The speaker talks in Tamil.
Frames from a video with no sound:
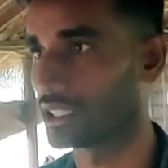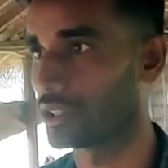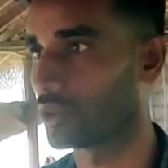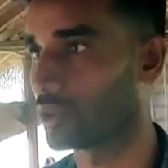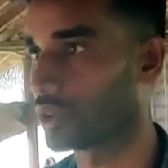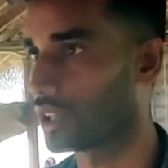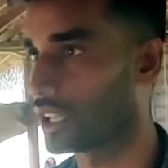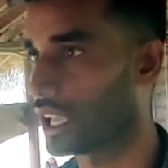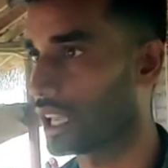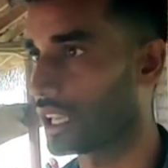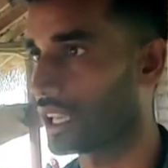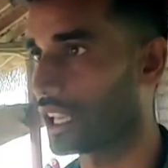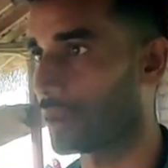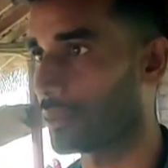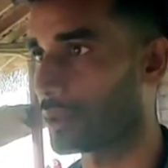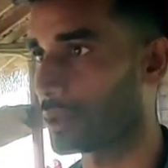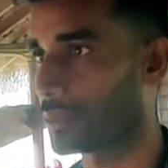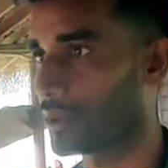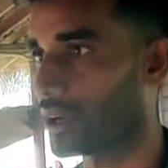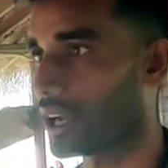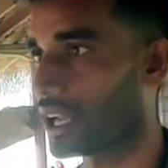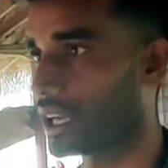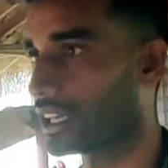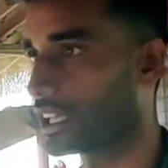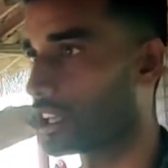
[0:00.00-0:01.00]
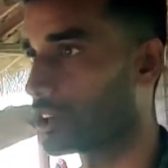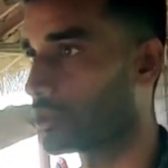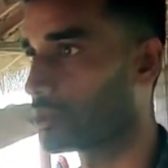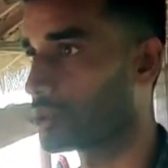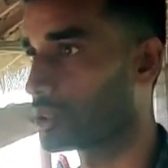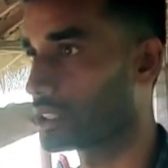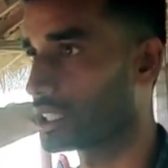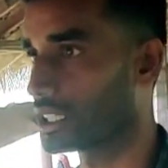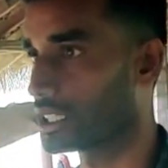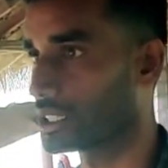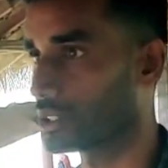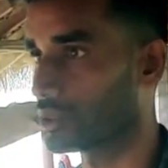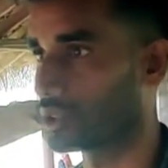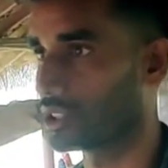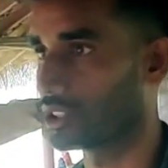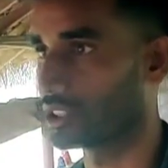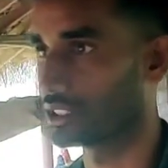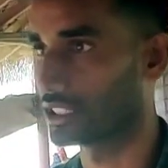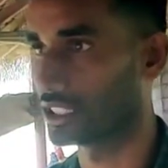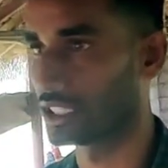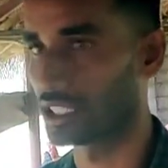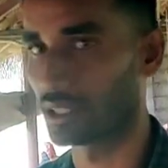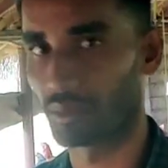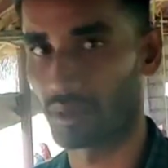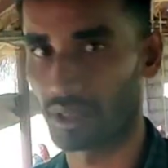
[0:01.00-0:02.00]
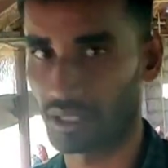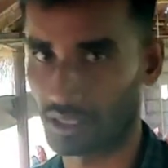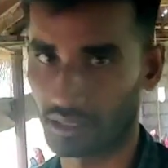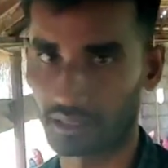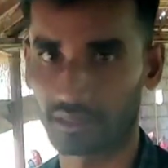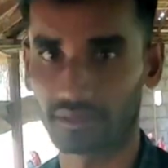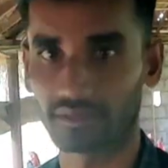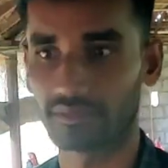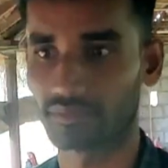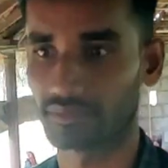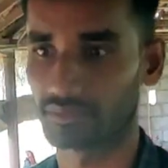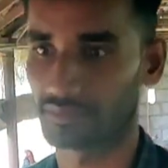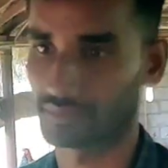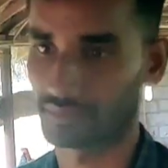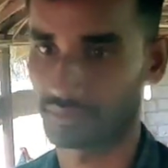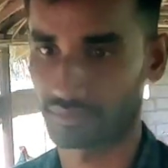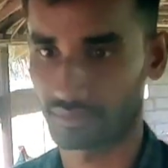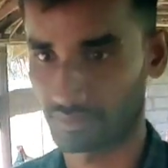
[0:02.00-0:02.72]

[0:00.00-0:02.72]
இது உள்ள இருப்பாங்க அப்படியே அவங்க முட்டை எடுத்து உள்ளே வச்சுட்ருப்பாங்க இருப்பாங்க